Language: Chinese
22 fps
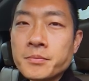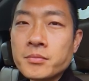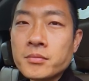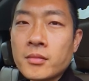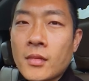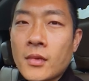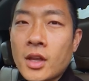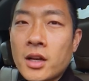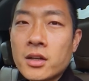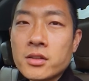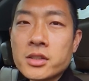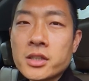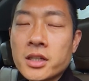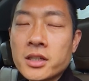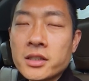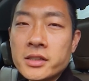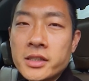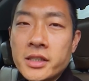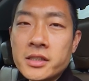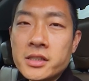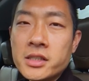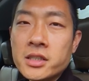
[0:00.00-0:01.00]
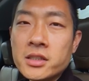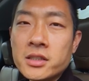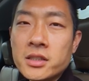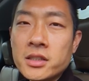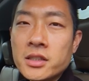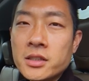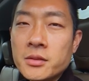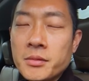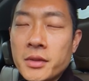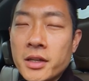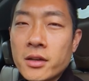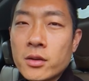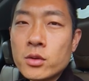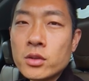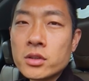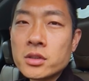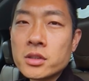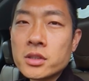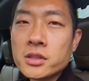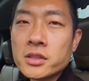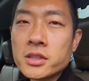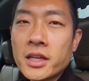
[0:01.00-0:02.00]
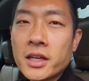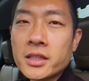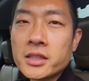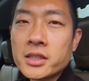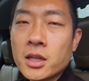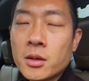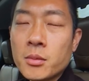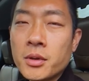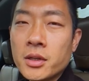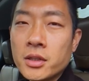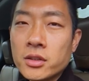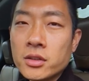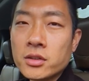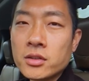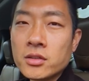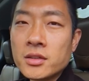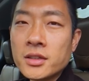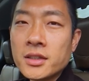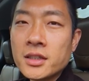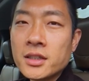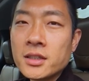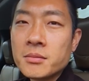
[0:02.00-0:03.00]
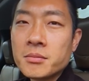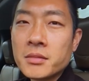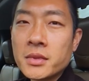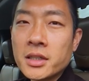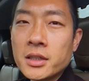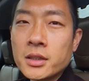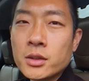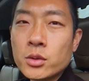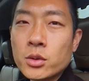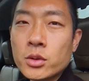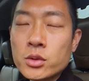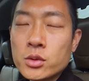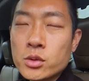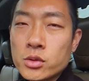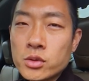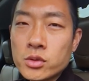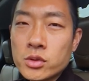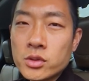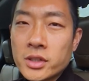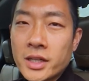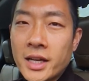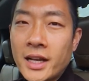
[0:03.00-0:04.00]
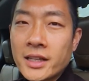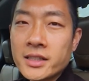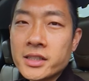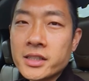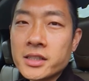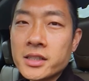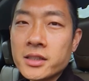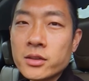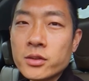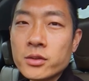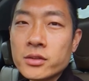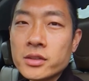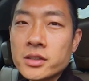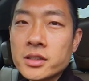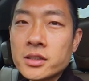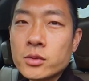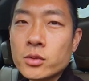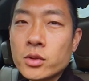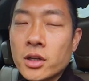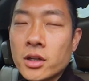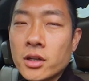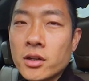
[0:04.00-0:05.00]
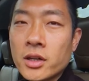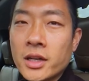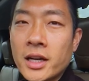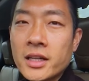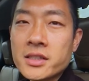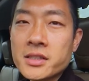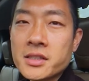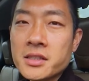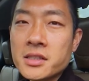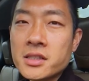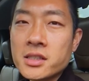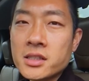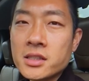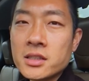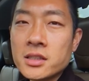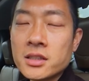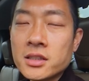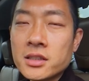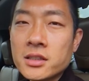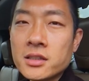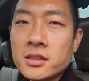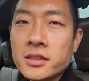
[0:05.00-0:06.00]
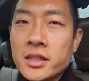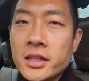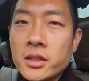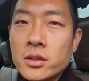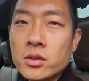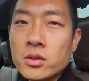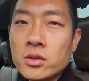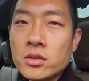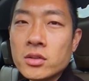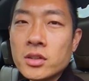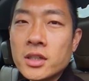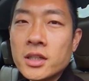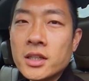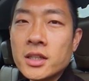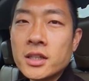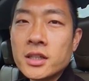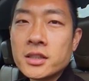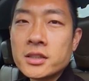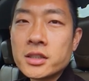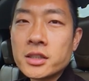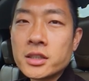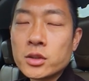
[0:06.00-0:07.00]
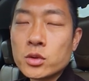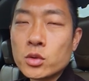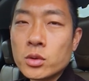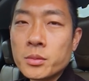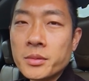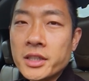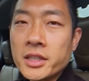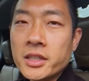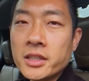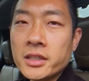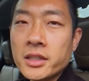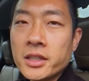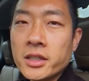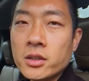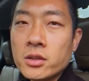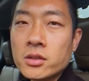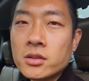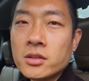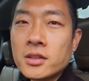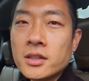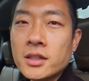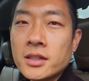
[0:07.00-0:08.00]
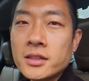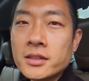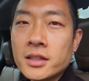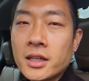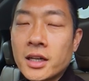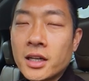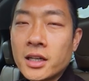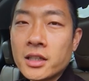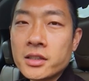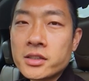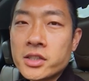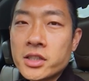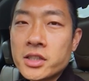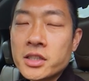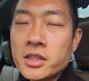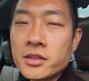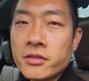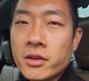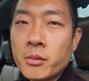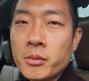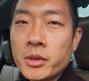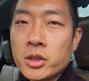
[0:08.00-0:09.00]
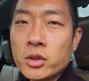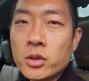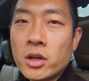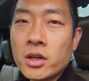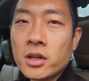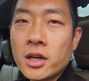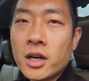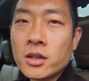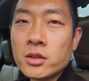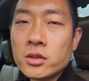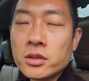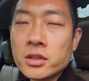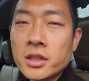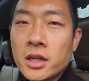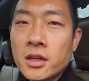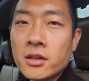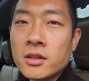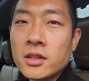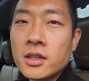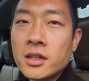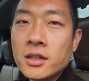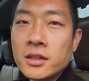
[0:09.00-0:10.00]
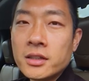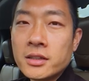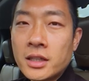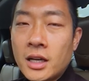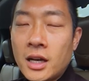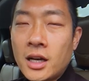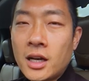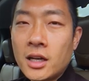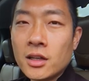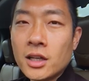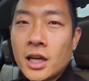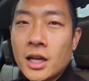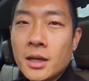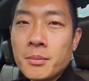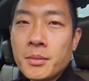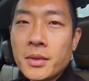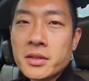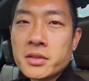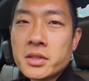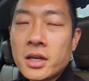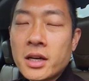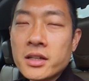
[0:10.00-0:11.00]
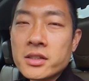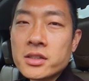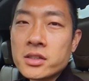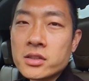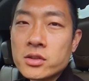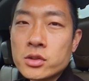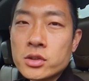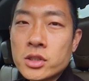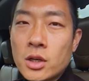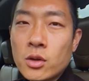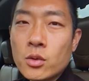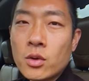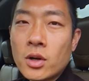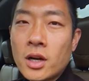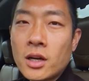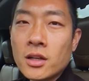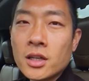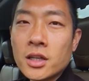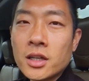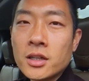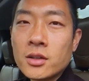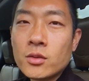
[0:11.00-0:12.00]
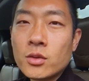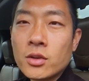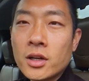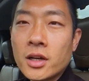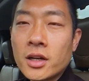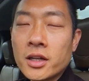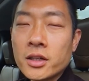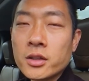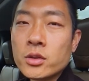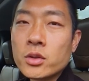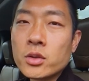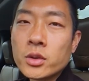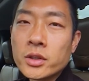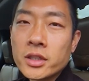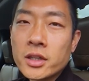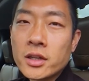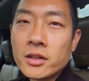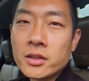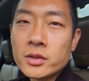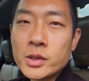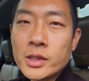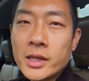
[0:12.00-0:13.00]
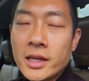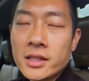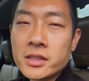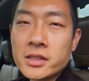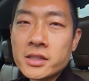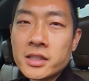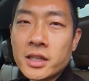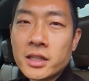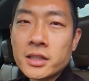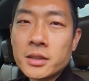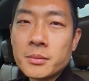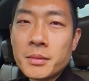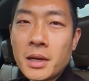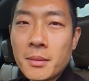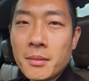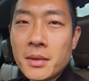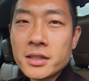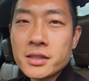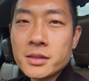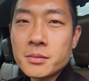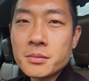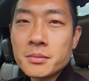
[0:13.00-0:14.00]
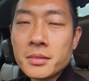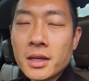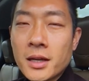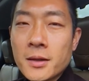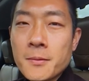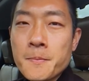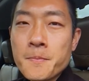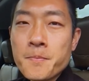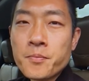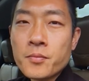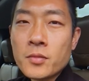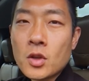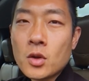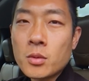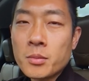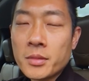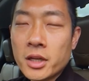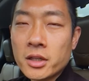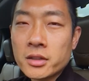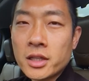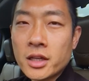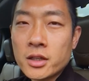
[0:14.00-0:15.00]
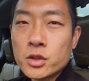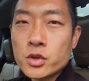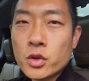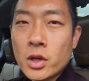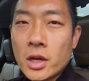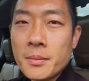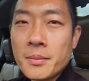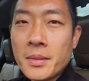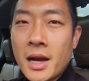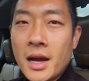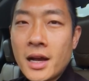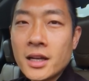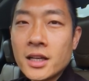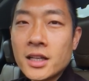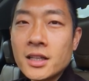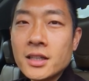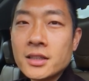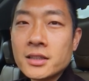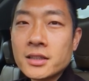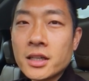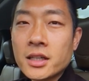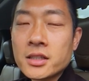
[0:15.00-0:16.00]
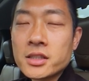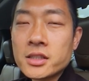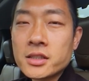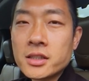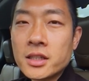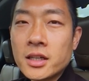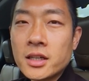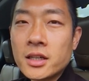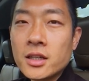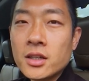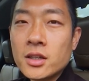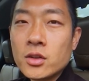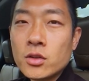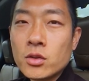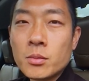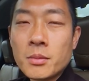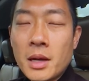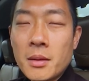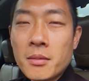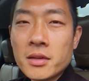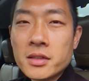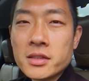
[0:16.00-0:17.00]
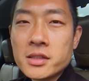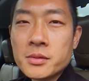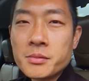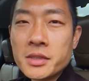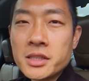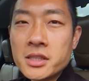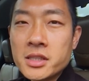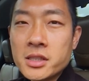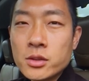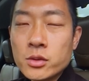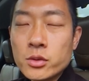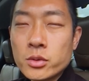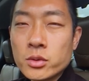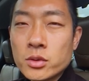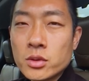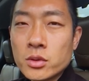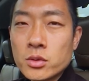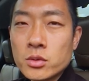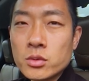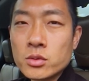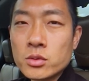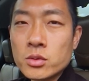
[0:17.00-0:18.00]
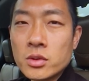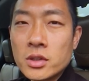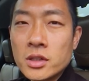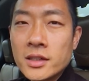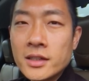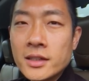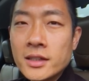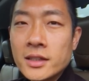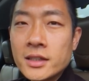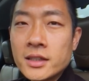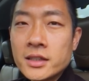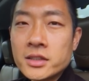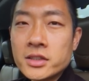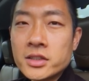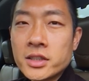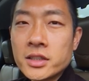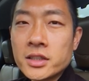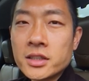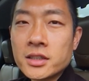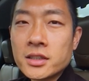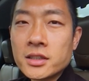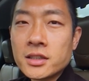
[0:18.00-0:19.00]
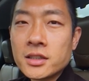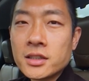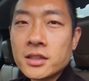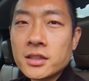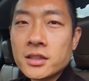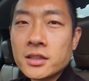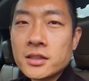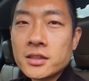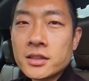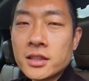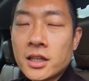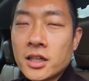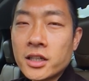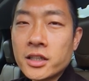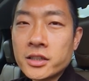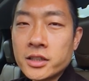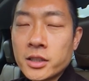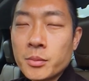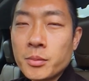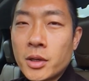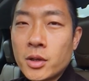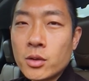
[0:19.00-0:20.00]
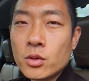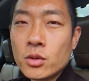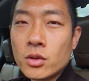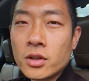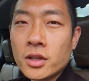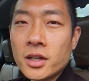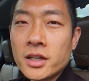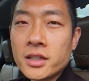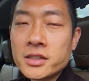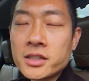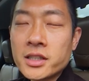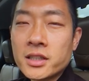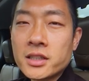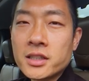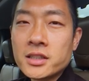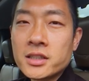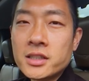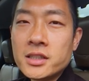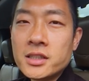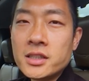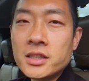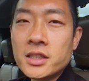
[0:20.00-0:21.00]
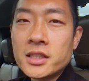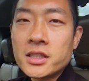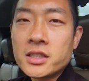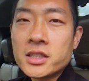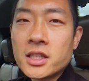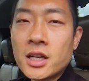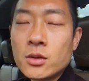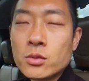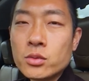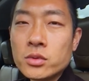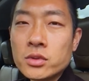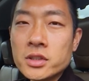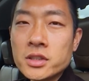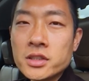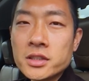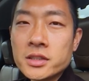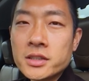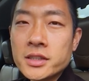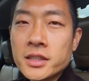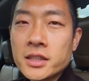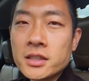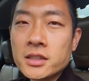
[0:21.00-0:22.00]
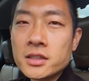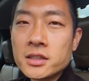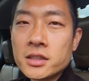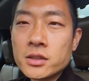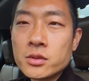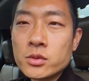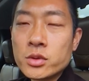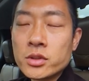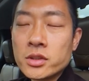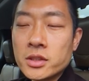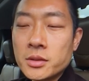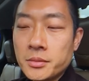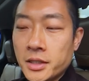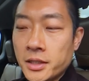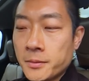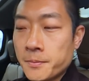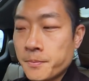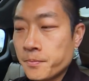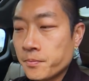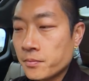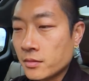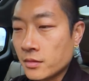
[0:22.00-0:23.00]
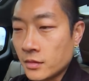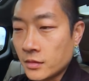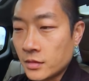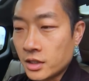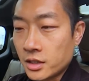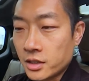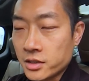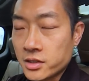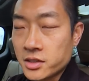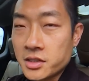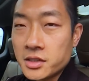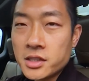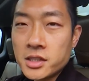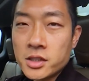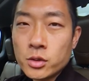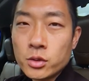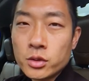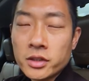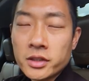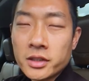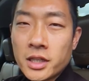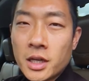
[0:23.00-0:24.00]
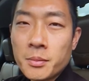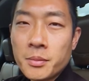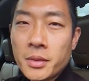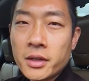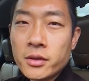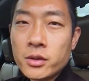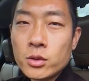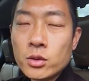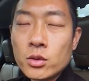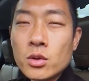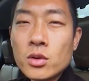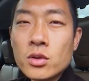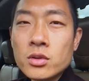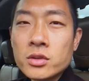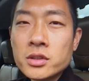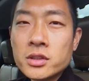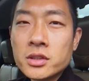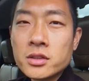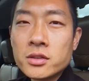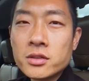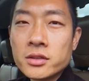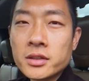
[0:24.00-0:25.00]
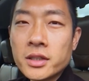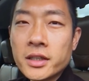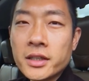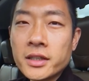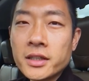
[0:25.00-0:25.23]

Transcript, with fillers: 好像年轻人里面或者在小朋友，没人会去看这些东西。我要看自己的内容，这个多媒体内容。那这些方面都要考虑到。那好了，把小孩子照顾好了。我刚刚又回到最开始讲的，妈妈怎么办？我们要当帅妈，但是呢，我妈妈这么辛苦的工作，这个当然也包括我刚刚讲的第一类商务的这个人群里面，啊，司机又得当搬运工，又得